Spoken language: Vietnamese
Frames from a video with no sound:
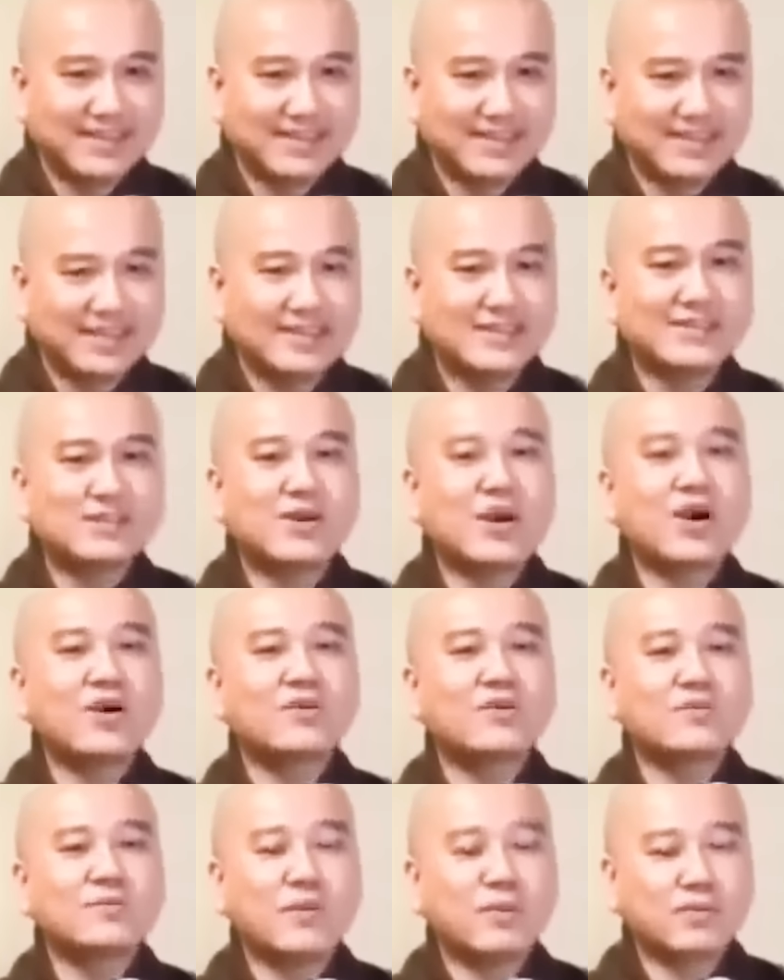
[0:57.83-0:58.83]
Nhưng
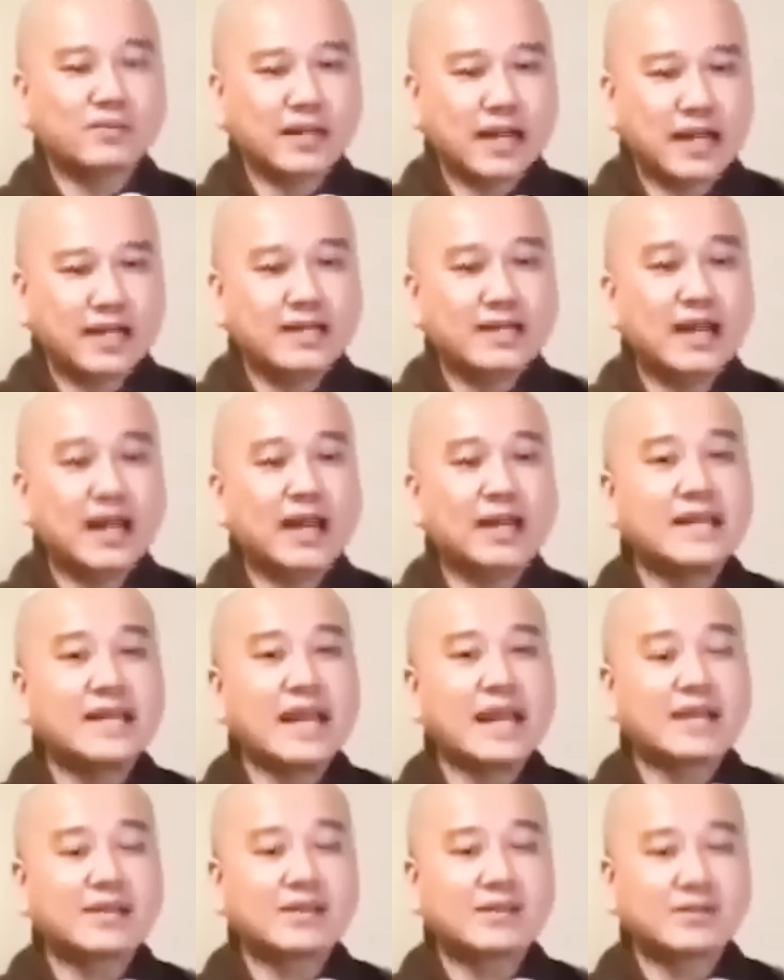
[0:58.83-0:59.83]
có một cái để
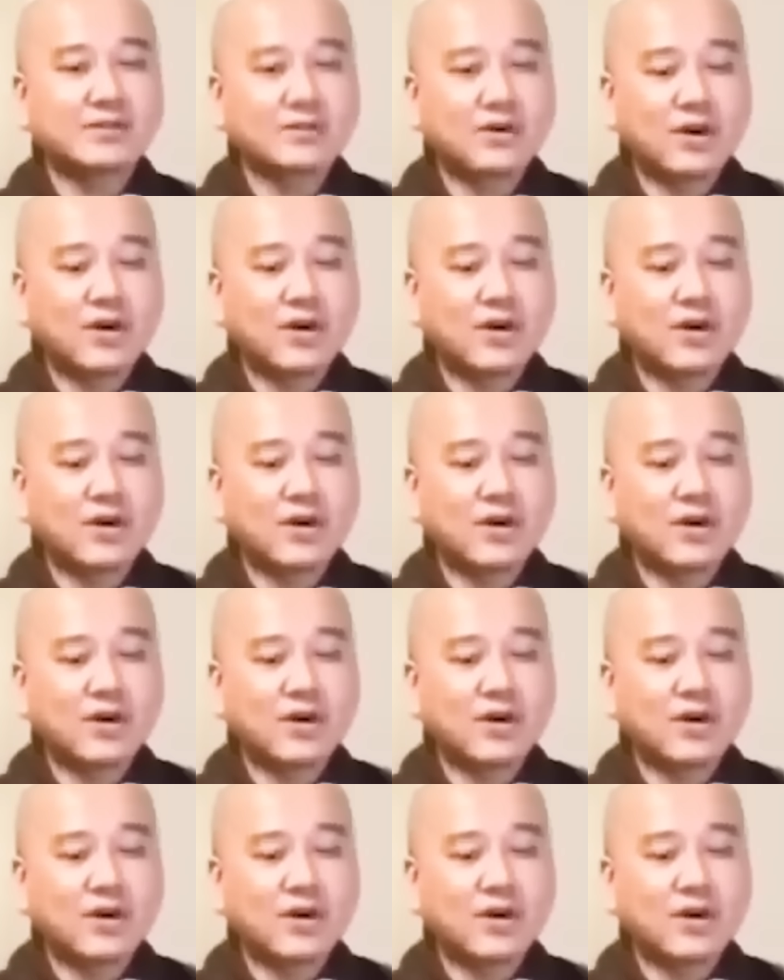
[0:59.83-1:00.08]
lại cho